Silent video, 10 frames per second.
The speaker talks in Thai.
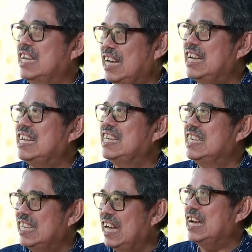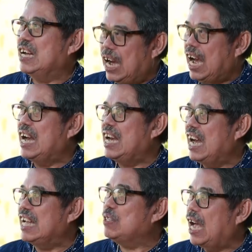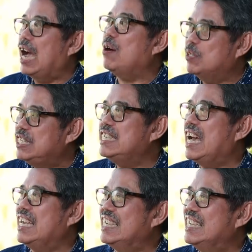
นะครับก็หาหาหาคนที่ใช่